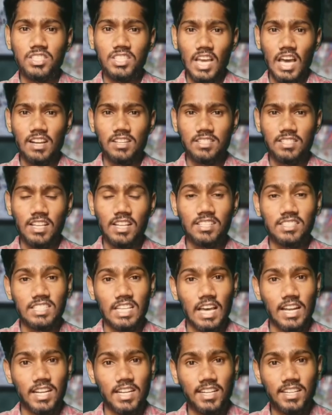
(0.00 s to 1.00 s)
चार साल
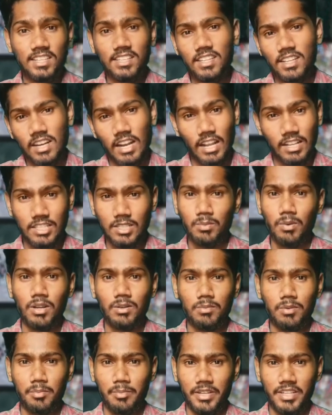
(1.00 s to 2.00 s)
झारखंड की राज्यपाल
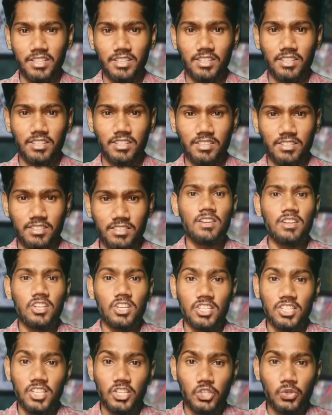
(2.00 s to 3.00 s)
भी बनी
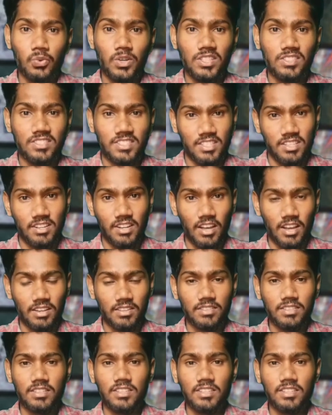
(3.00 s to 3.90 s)
थी यशवंत सिन्हा